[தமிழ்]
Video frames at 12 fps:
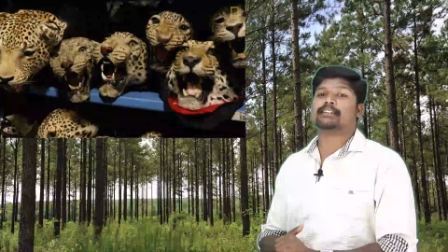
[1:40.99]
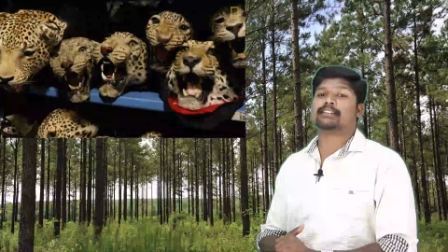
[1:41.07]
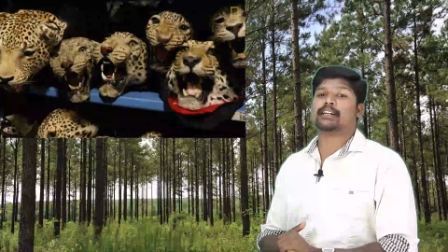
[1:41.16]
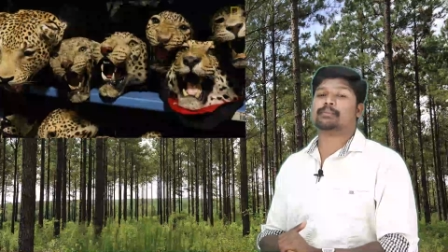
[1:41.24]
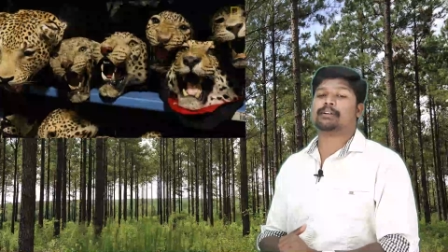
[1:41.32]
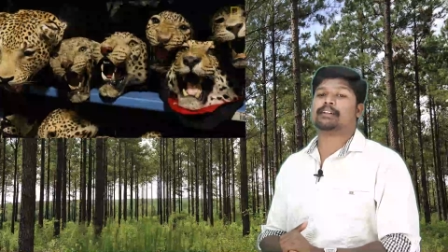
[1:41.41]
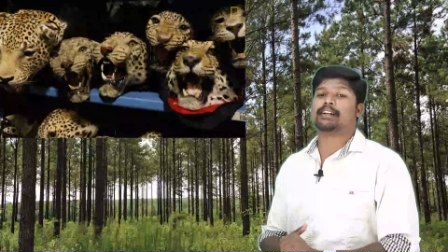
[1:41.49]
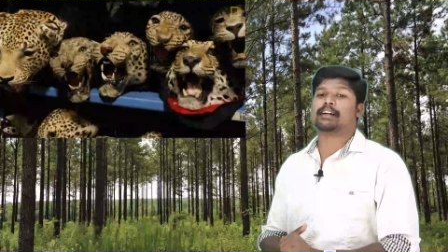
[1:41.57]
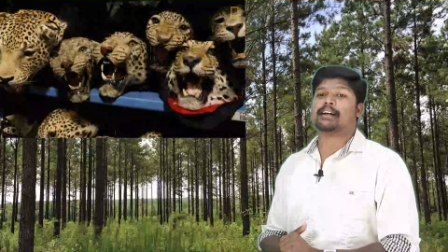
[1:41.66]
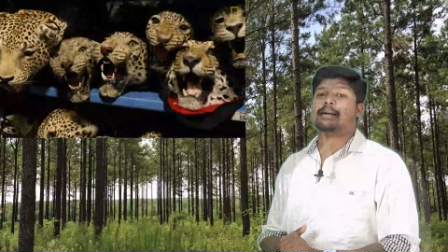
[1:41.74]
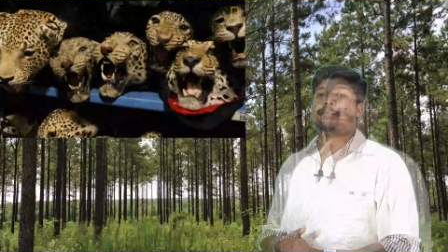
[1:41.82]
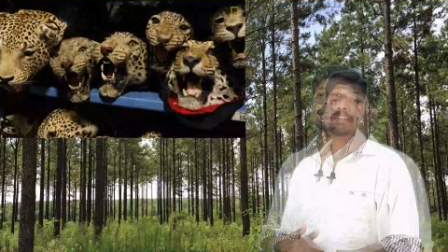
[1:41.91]
சேல்
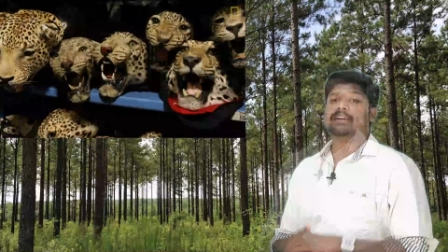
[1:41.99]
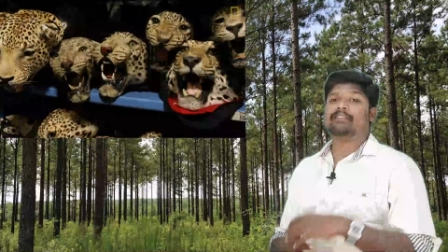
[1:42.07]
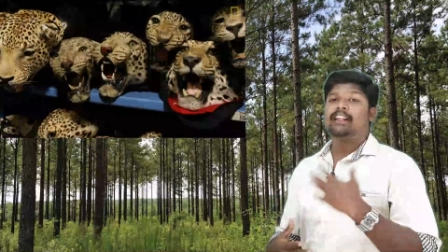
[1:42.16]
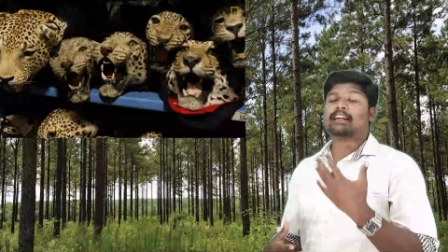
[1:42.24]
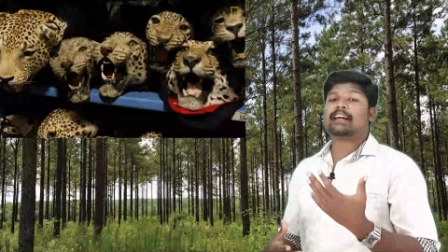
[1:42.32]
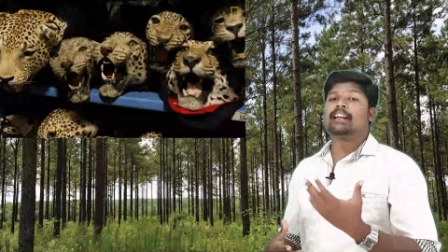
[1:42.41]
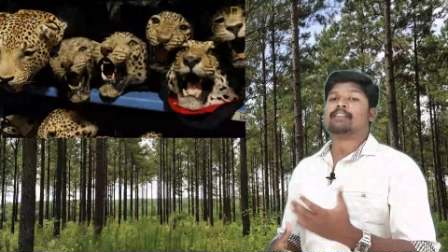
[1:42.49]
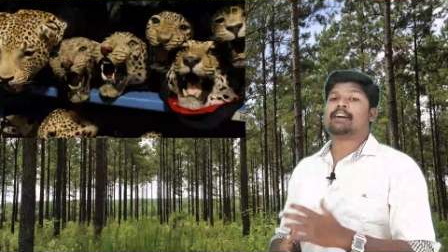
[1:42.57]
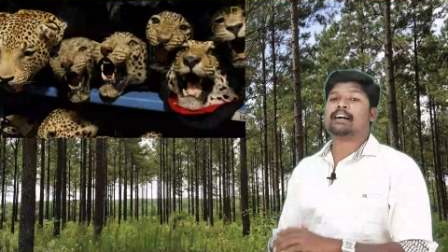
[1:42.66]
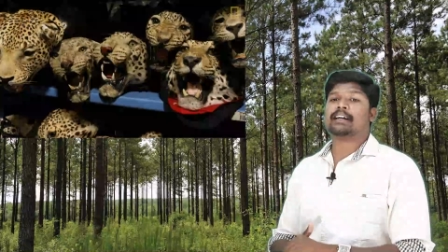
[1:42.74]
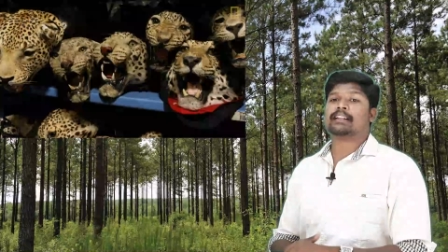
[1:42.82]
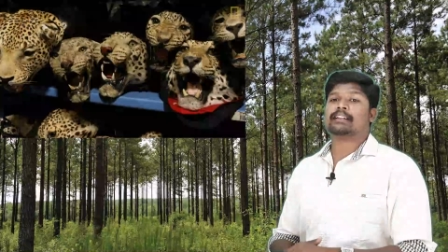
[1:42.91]
பண்ணுறாங்க இந்த விலங்குகளை
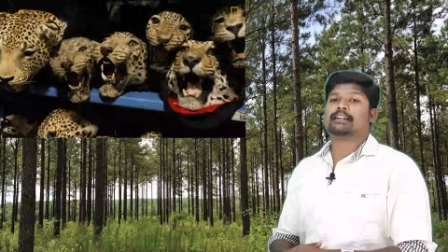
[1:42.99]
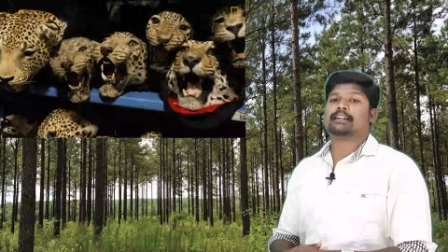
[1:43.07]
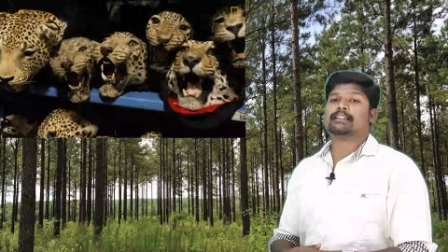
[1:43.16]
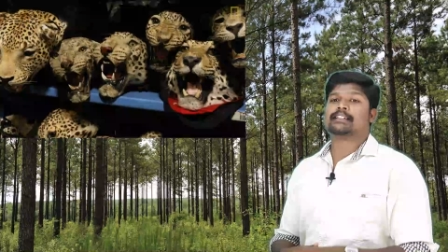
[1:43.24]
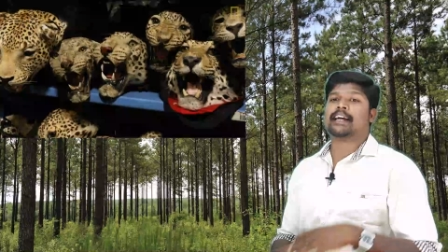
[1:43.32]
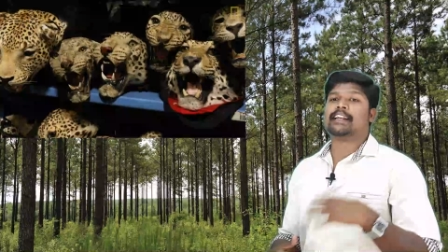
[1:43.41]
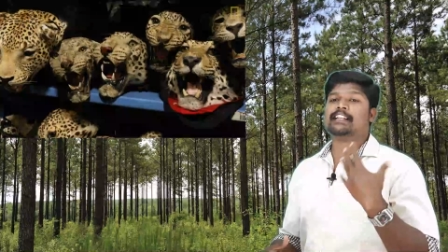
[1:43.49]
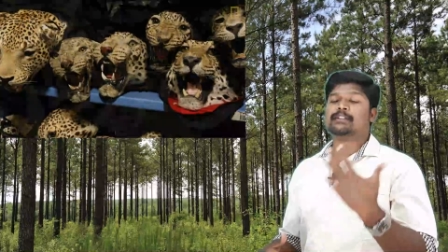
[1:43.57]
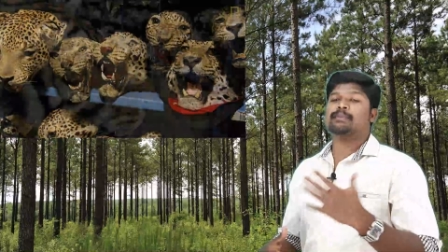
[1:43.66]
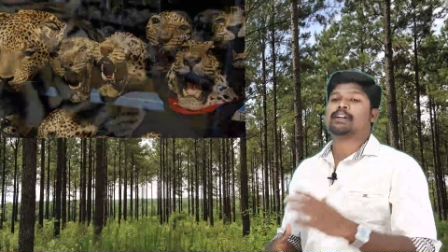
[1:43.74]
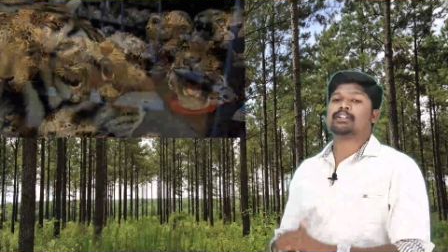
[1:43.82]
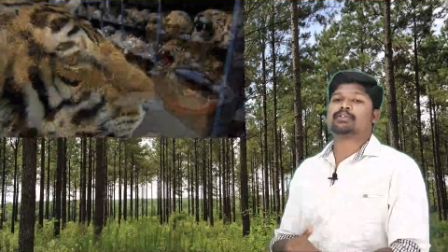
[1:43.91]
வாங்குறதுக்கு சைனீஸ்
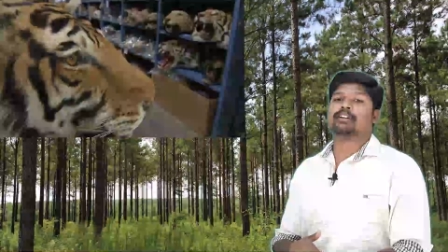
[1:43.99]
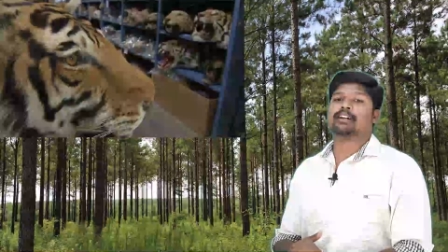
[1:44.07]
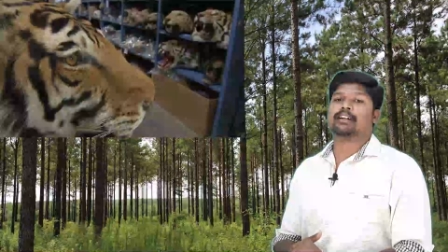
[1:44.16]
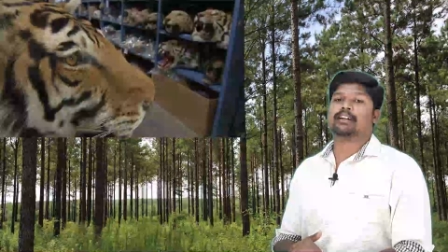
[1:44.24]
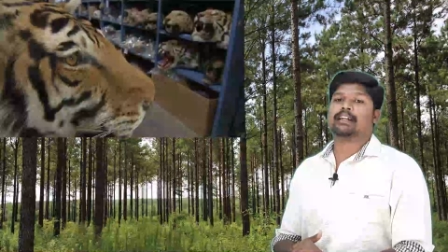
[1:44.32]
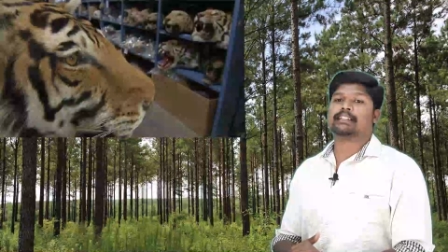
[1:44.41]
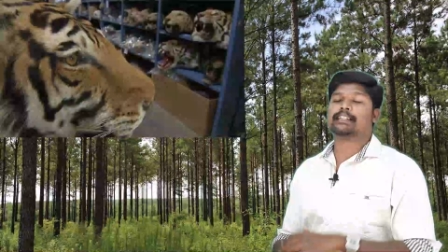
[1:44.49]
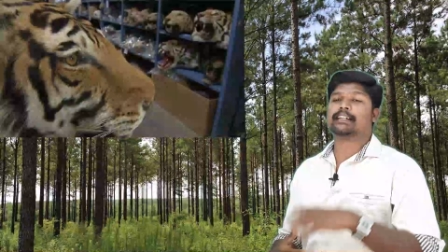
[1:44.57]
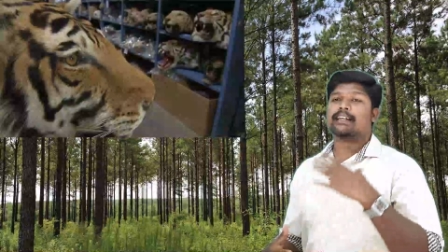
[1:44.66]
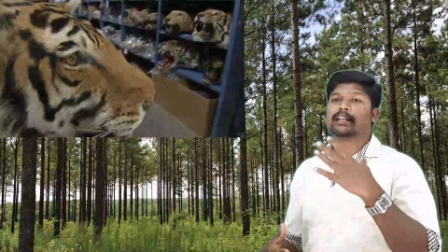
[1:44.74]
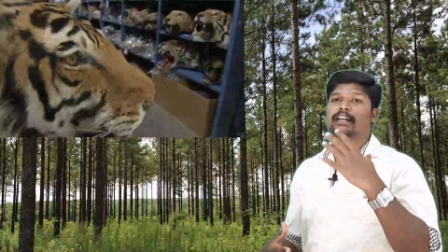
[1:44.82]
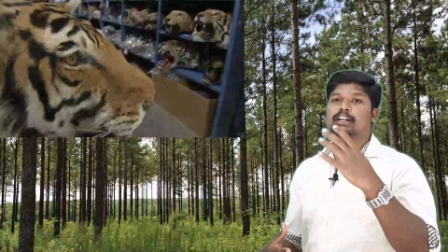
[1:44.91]
மருத்துவர்கள்
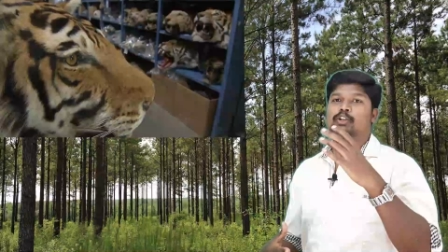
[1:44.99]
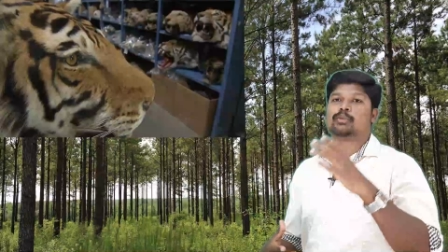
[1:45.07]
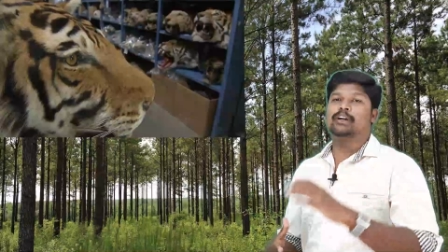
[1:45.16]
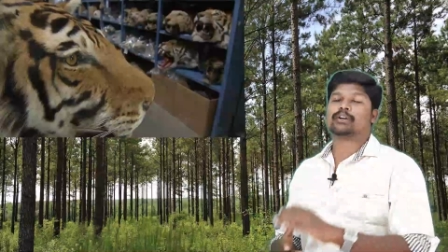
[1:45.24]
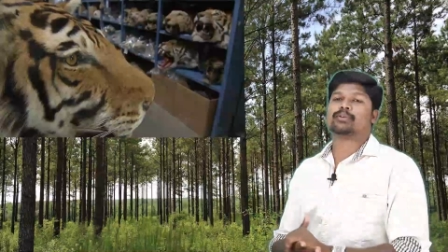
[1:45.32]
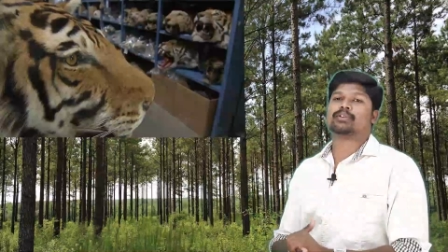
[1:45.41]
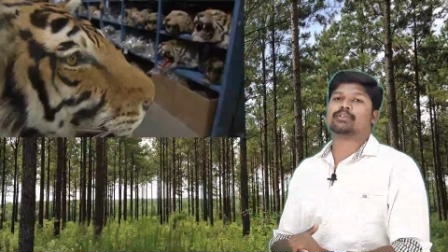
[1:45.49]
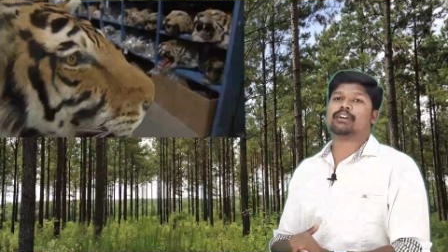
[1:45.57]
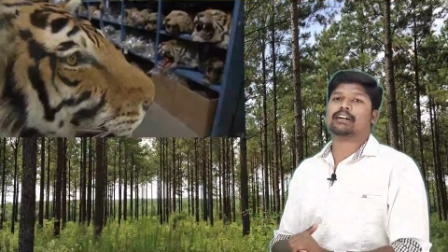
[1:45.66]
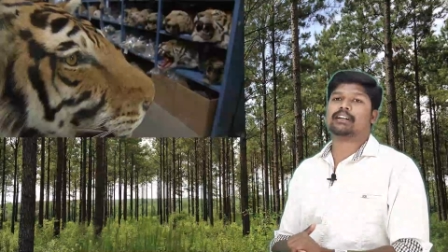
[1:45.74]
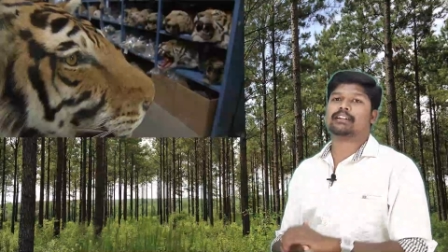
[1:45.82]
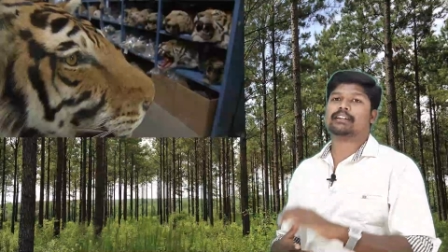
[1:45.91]
லட்சக்கணக்கான ரூபாய் கொடுத்து
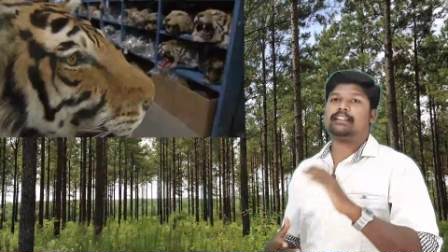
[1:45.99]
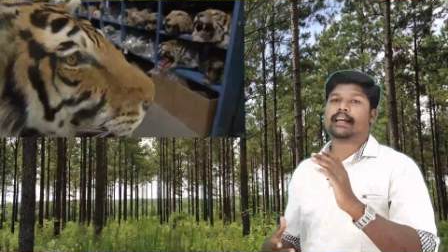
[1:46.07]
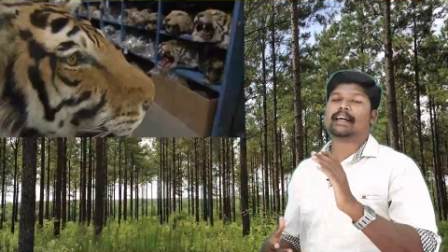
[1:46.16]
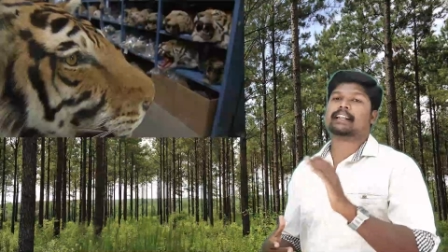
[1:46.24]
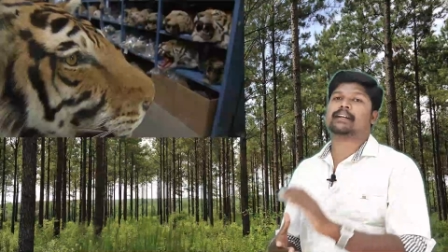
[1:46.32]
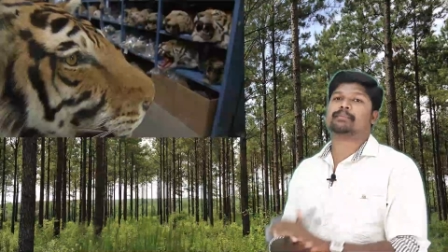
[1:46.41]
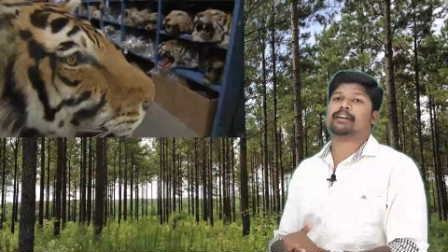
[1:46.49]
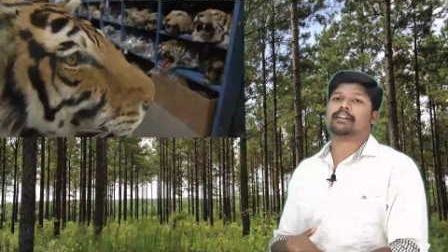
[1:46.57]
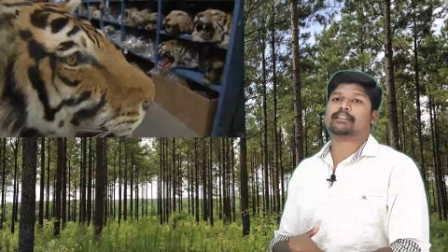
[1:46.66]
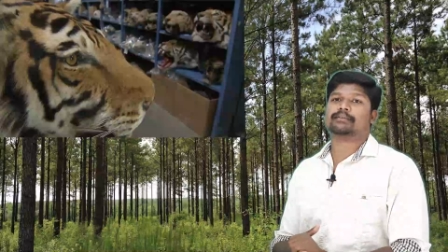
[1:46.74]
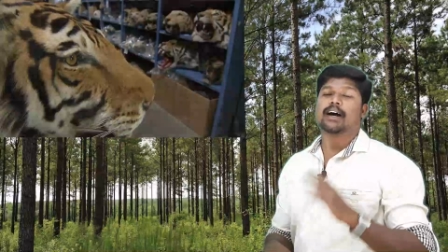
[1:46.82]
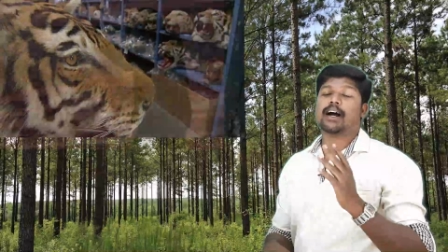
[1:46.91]
வாங்குறதுக்கு தயாராக இருப்பாங்க
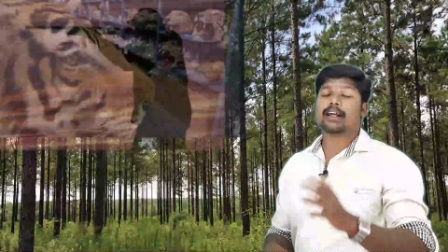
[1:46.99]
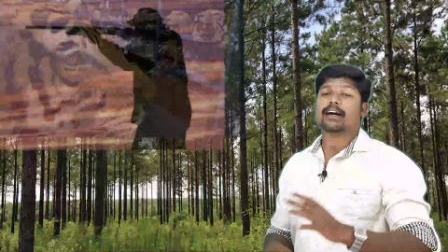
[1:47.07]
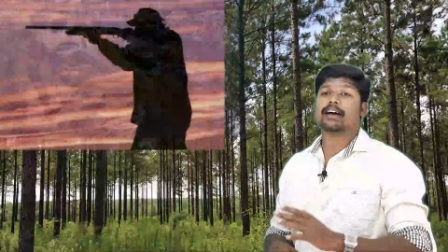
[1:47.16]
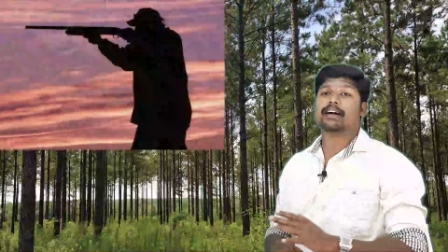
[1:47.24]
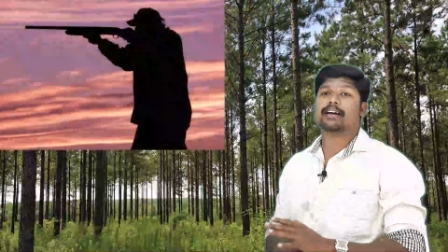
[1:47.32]
ஆனால்